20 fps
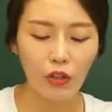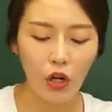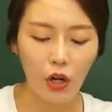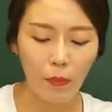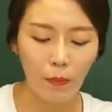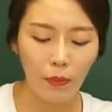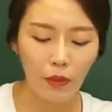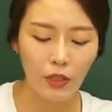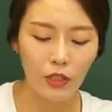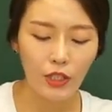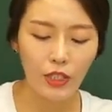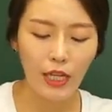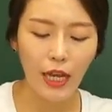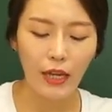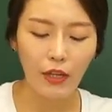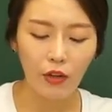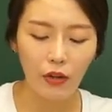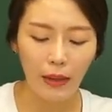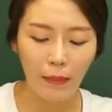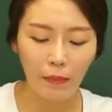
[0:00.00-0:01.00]
열
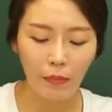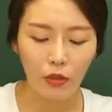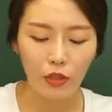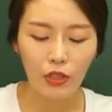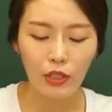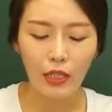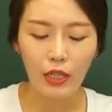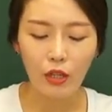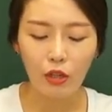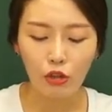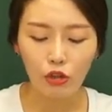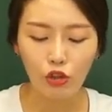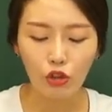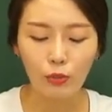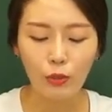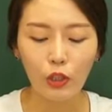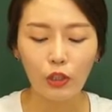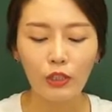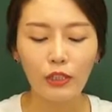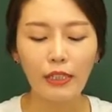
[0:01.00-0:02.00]
번째, 열한 번째, 열두
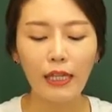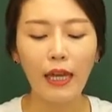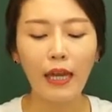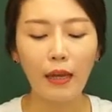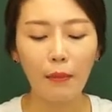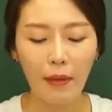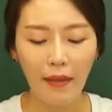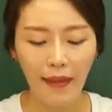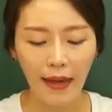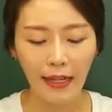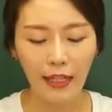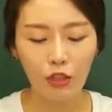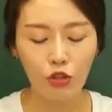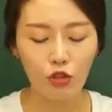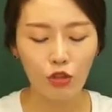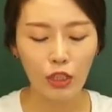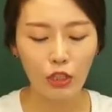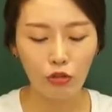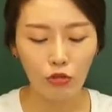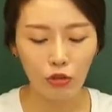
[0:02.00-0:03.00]
번째 맨 아래
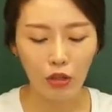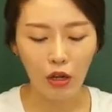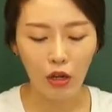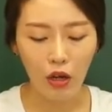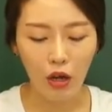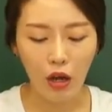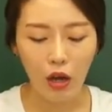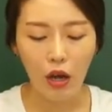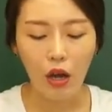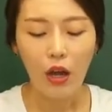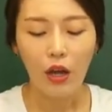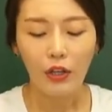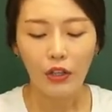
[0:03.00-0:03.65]
줄 있고요.